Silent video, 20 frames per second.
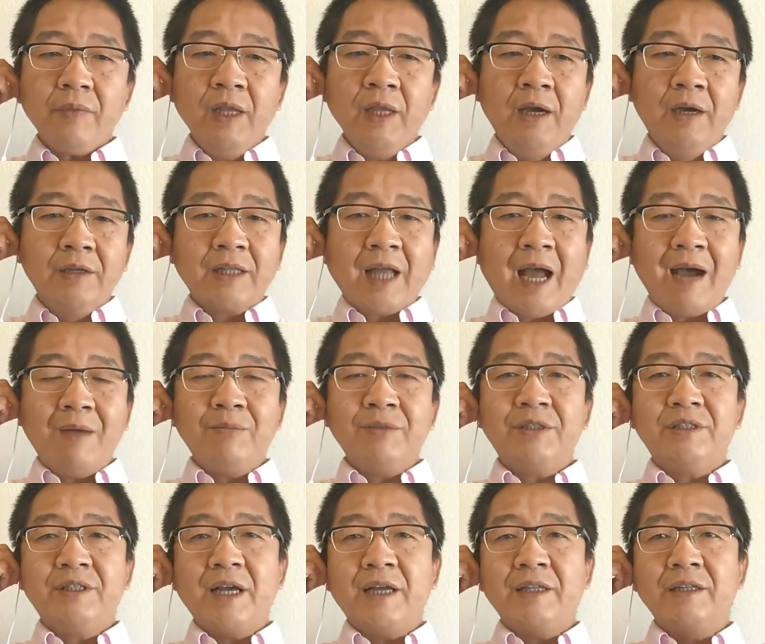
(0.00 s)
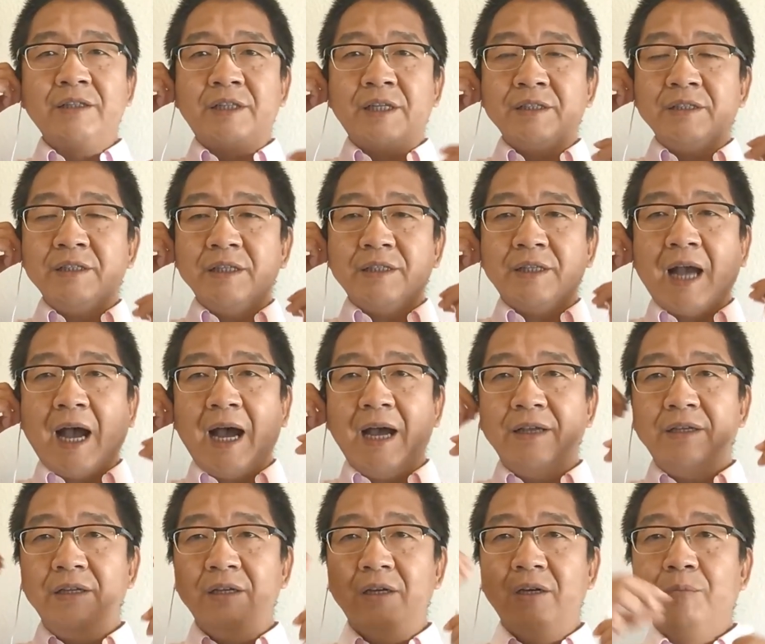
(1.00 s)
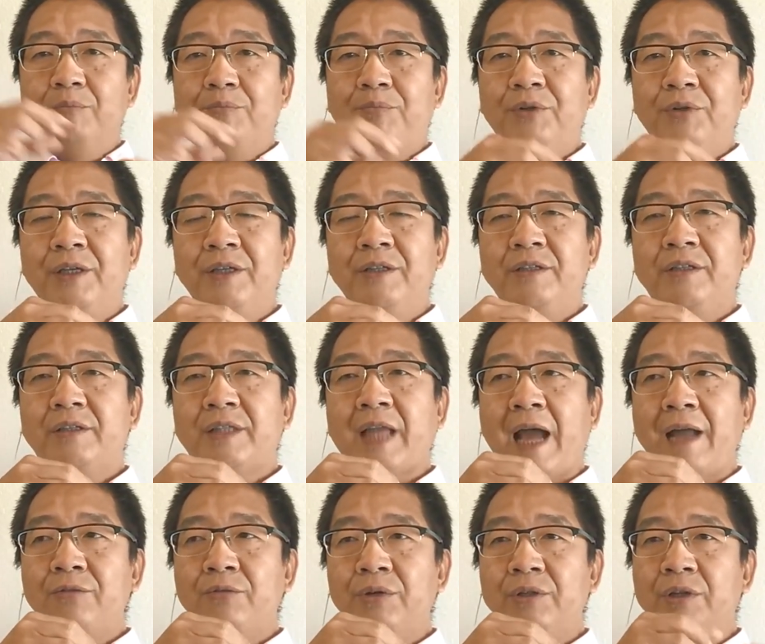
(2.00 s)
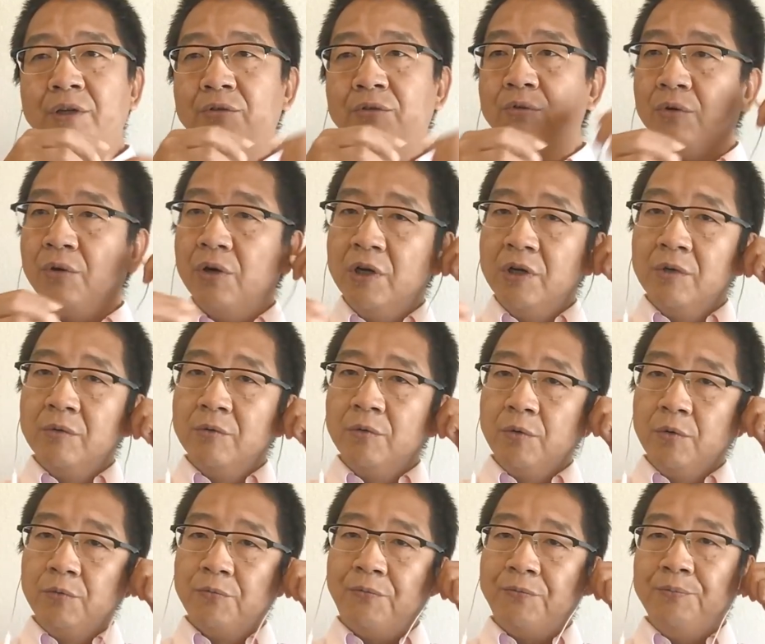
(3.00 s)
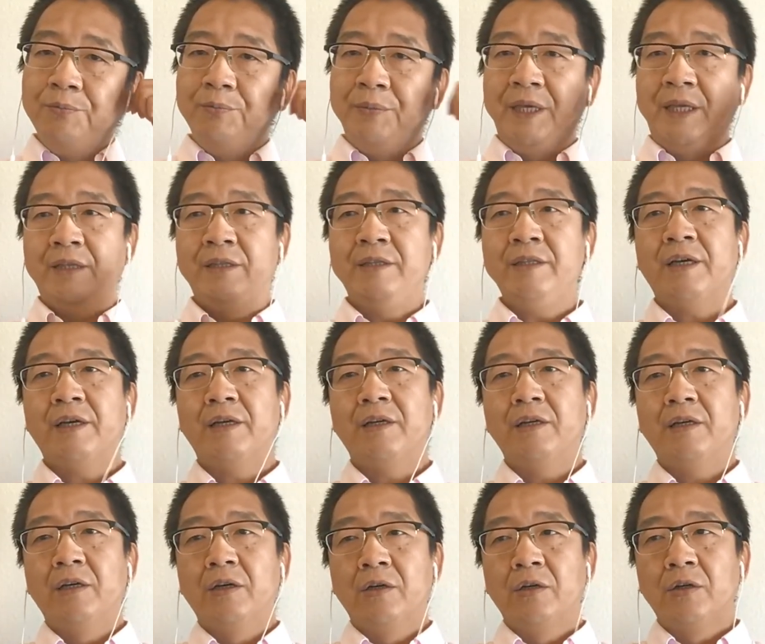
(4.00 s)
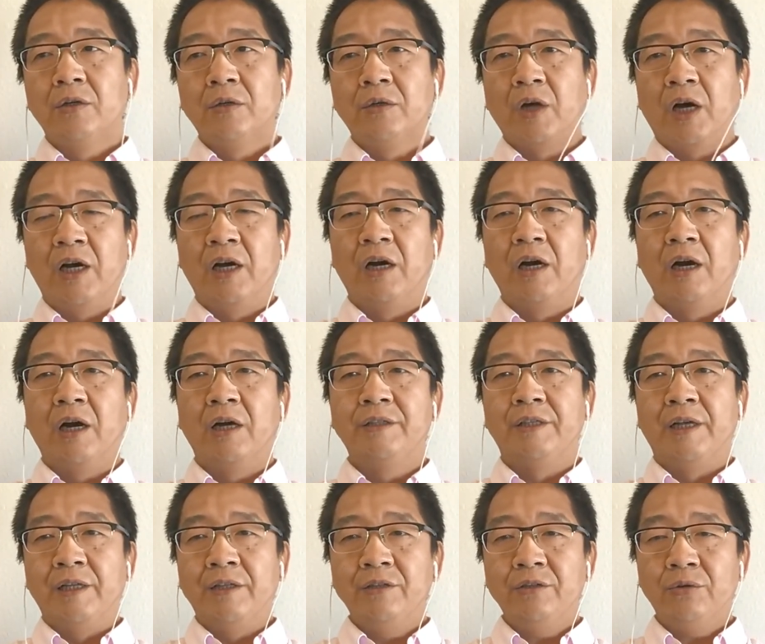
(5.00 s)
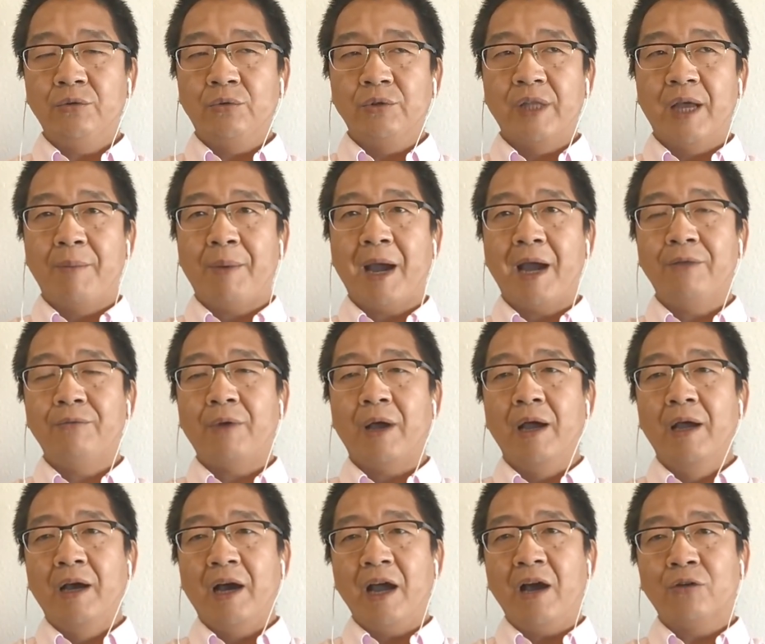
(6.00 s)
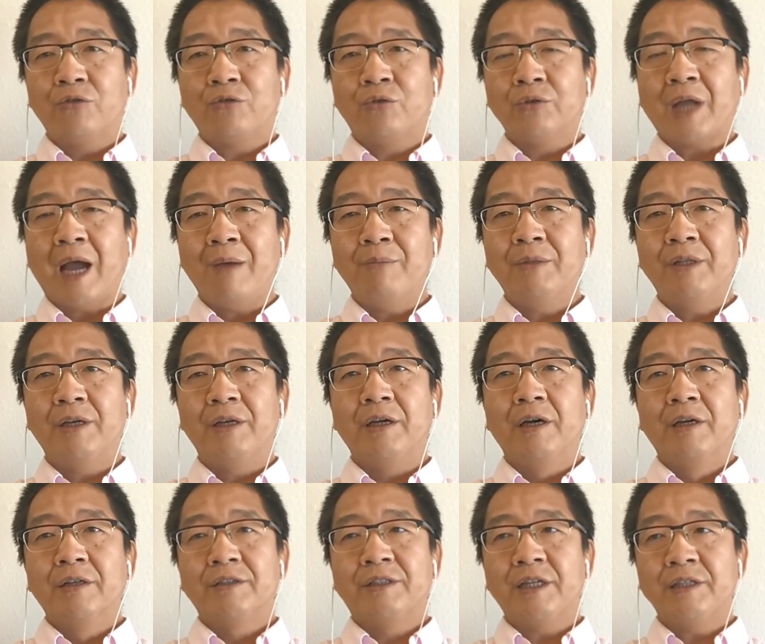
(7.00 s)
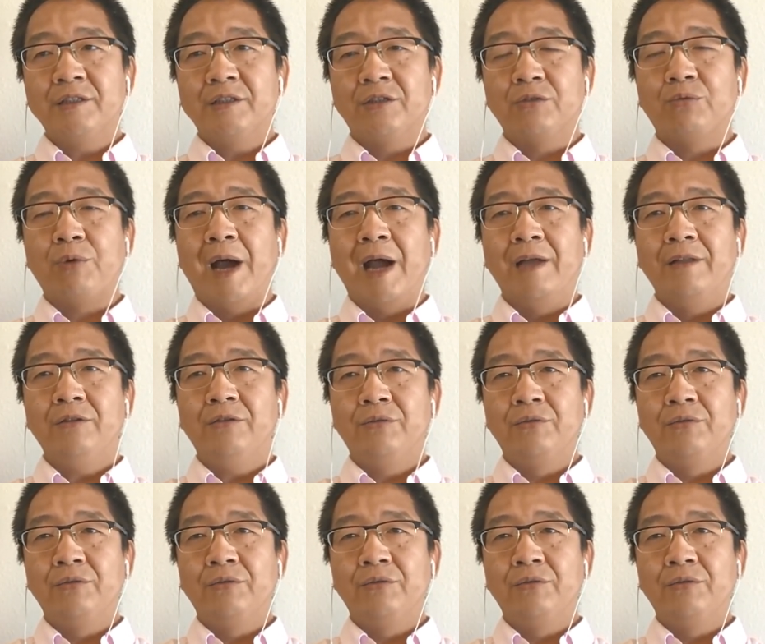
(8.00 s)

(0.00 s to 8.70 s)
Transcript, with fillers: 他们之间的真正差异，不能单纯的用名称和人种来判断，而要从他们的政治传统和